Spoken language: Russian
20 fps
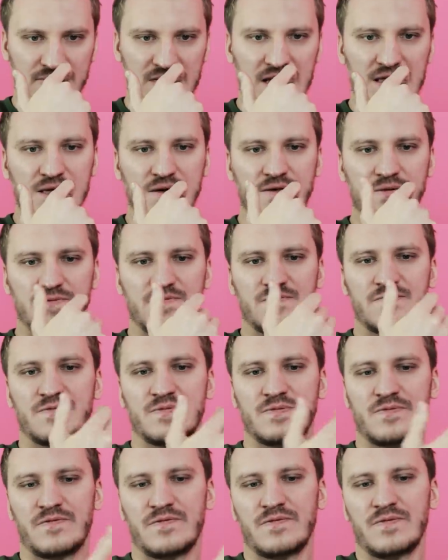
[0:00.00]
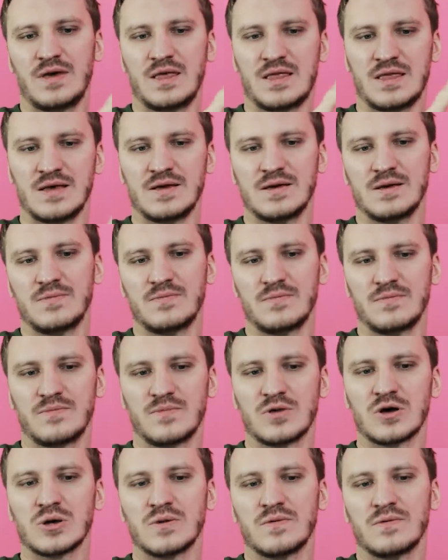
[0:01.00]
Это... Это...
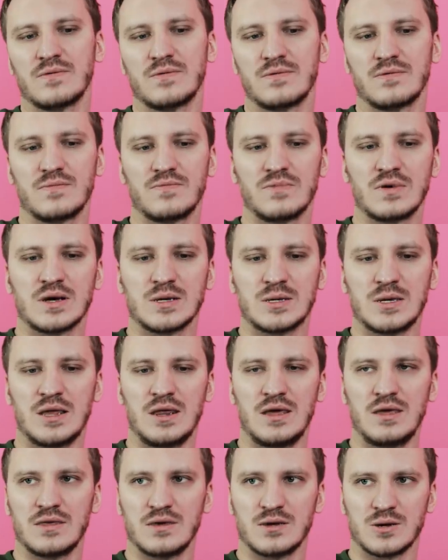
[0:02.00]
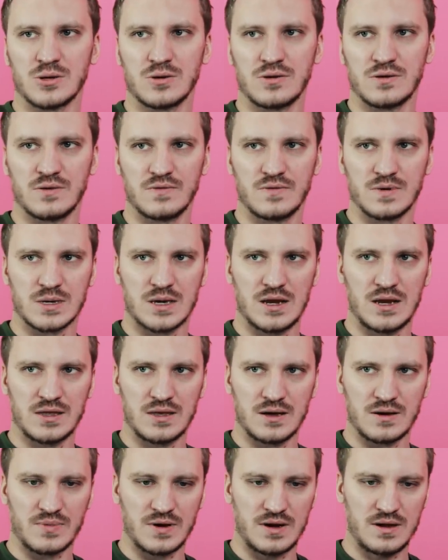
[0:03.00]
Мы... Многосерийное что-то, скорее
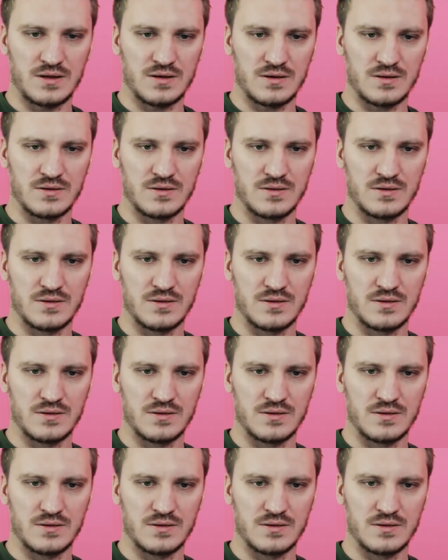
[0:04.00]
так, правильно?